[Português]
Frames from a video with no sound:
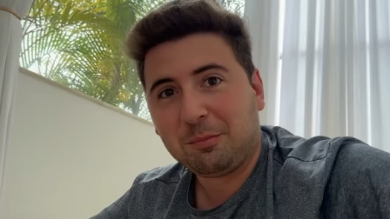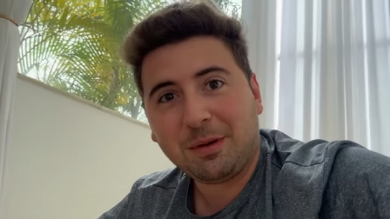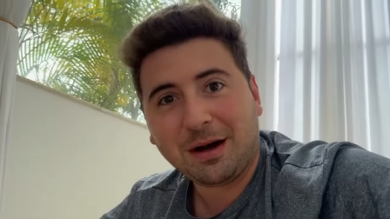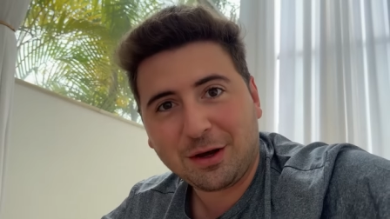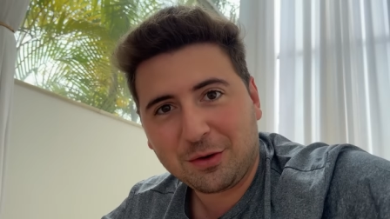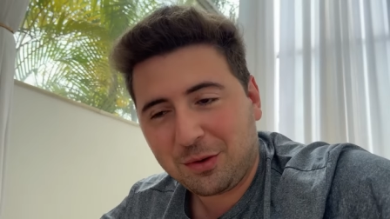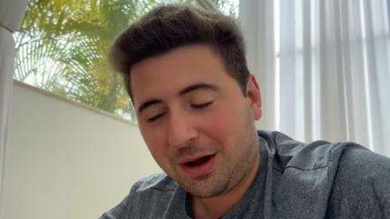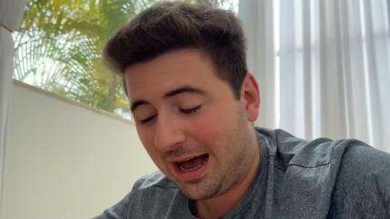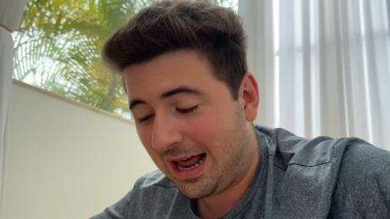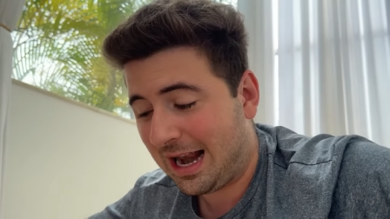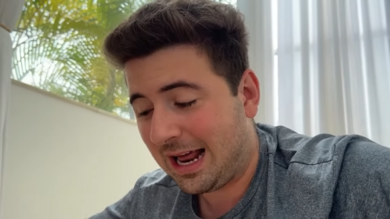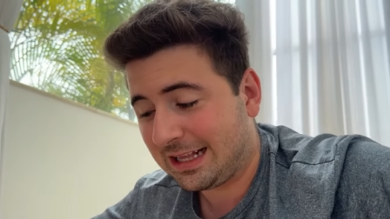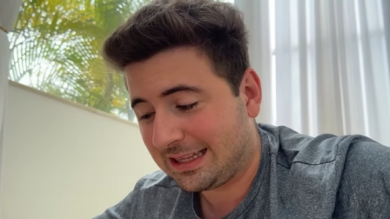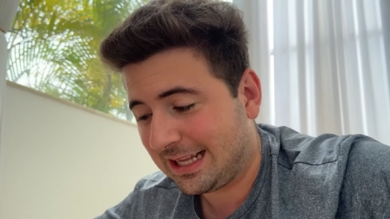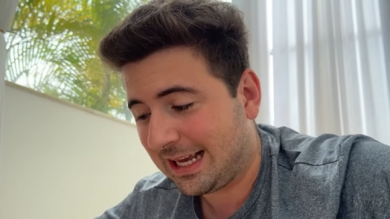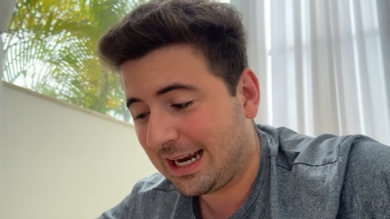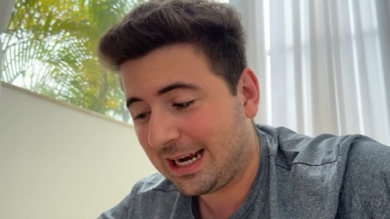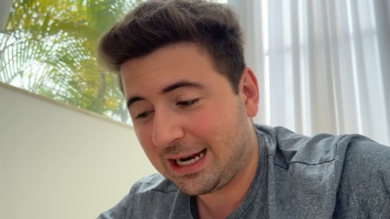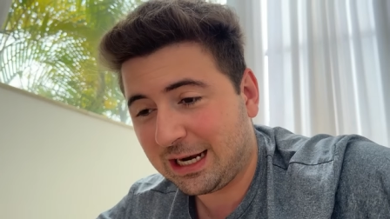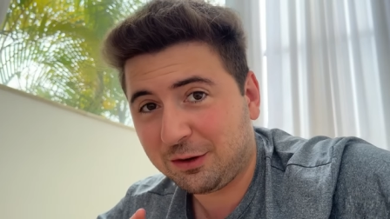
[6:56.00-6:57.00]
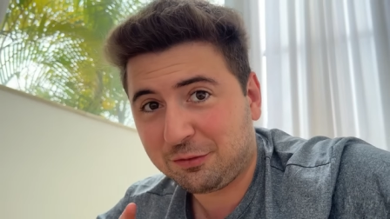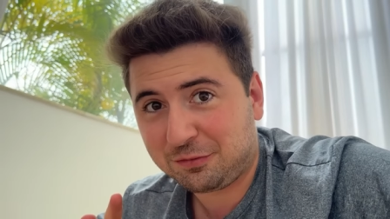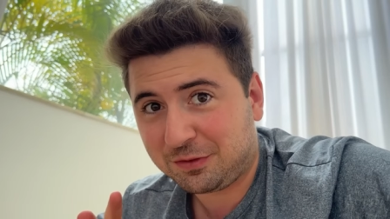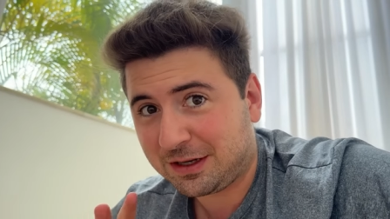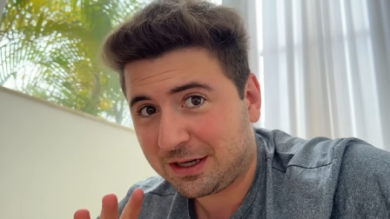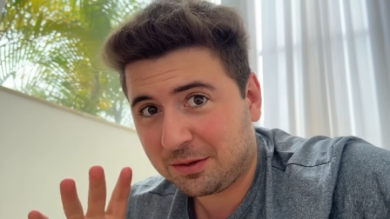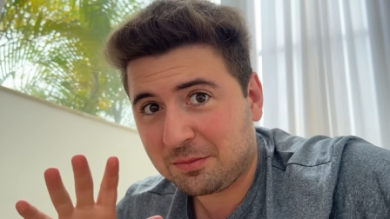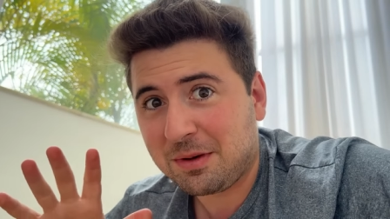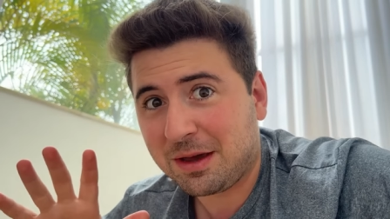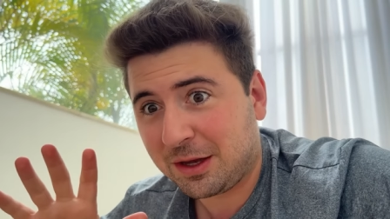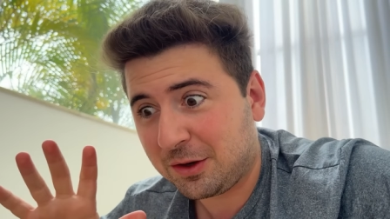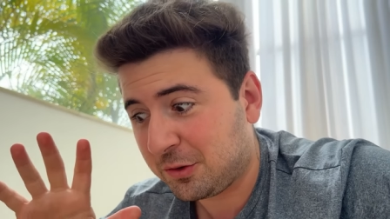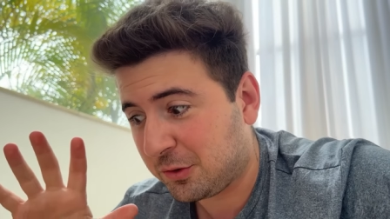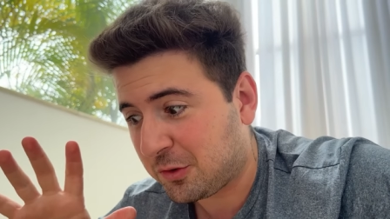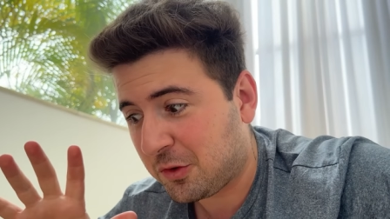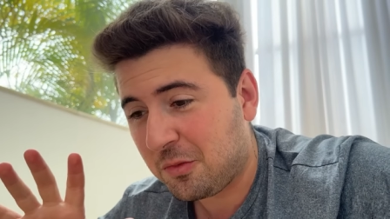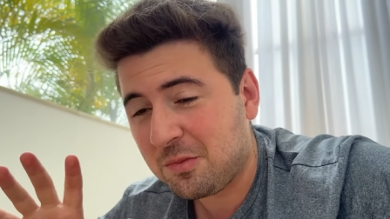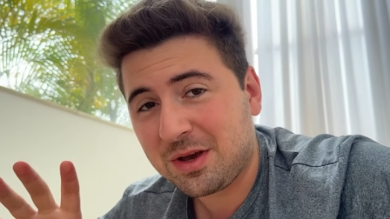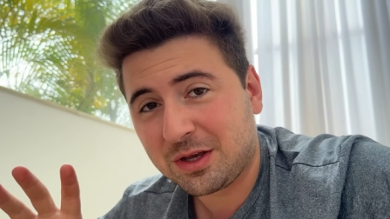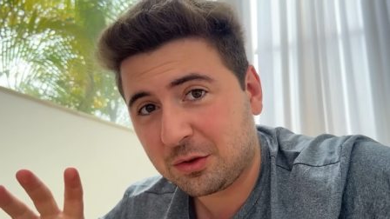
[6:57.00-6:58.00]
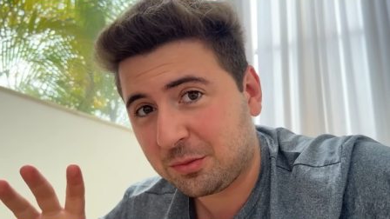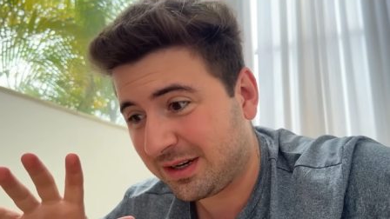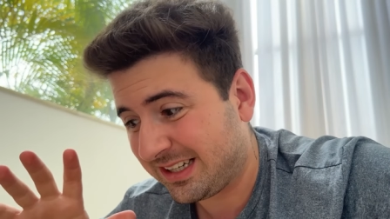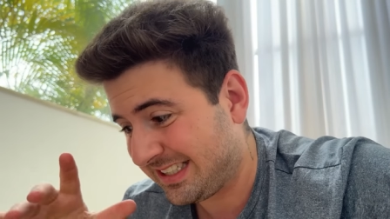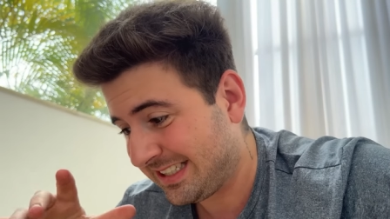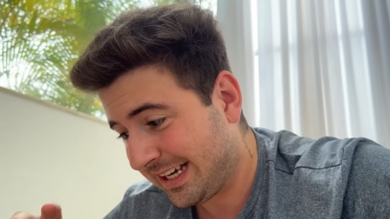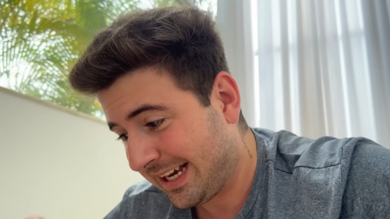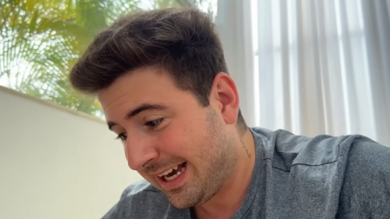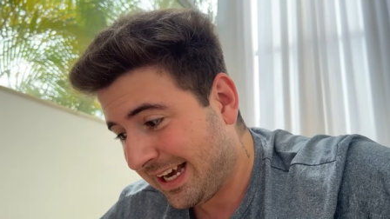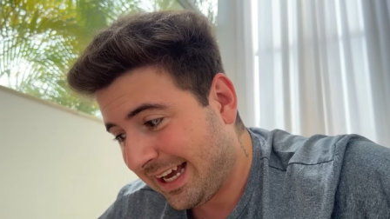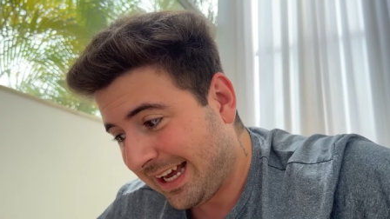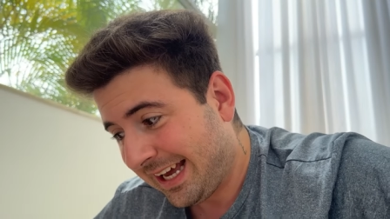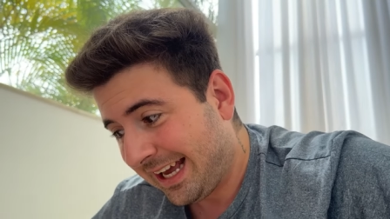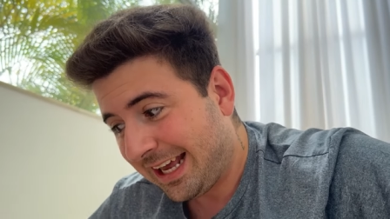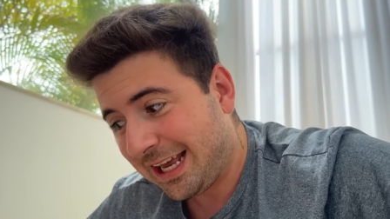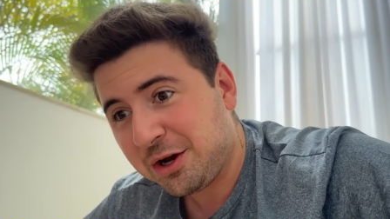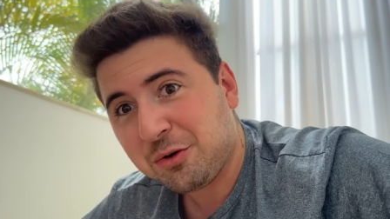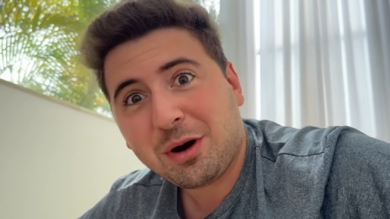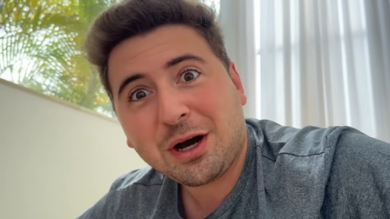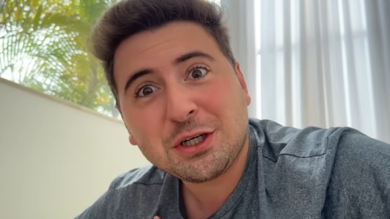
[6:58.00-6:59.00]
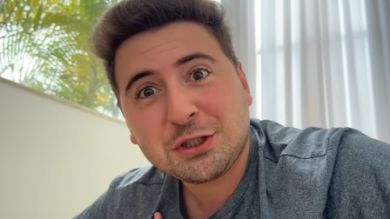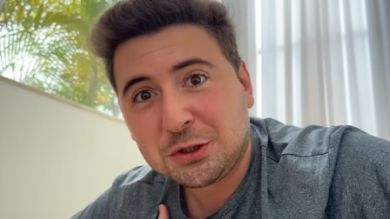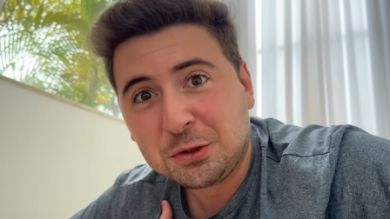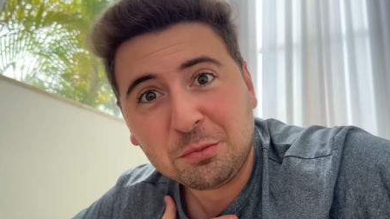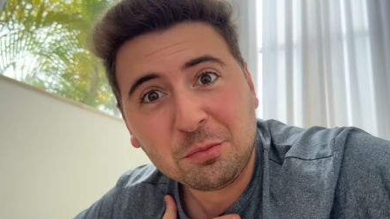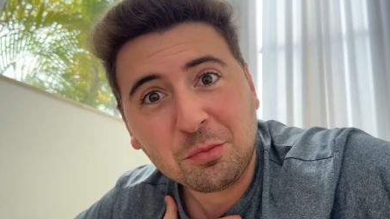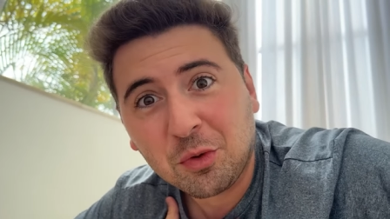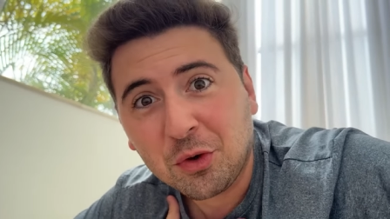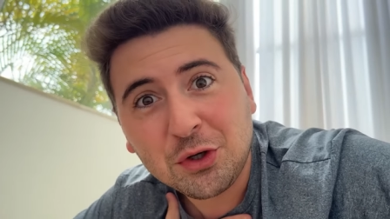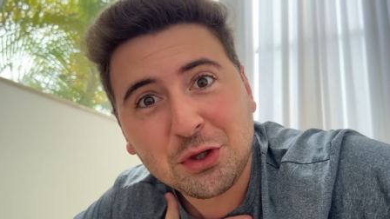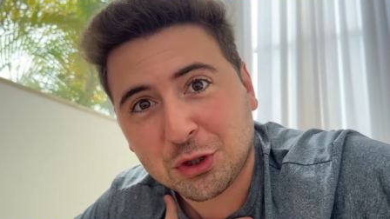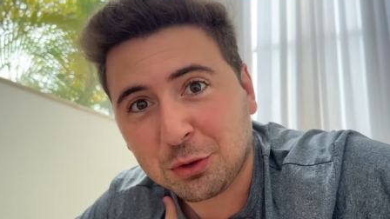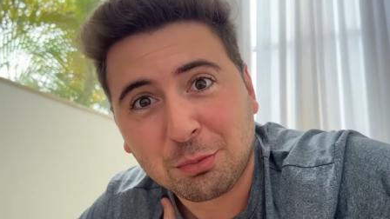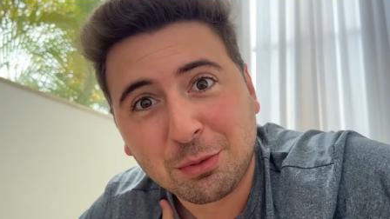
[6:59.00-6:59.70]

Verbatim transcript: Mano, a Natália, ela fica meio com medo, mas eu acho muito